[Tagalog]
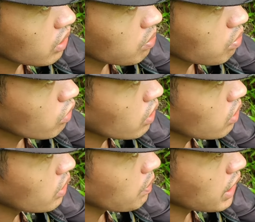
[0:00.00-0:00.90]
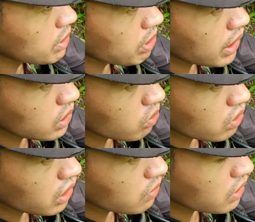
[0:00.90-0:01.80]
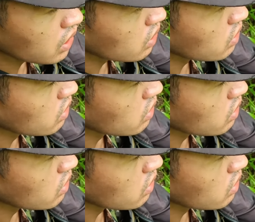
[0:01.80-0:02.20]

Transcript: kaya mula gipikas-pikas akong tiyan ba?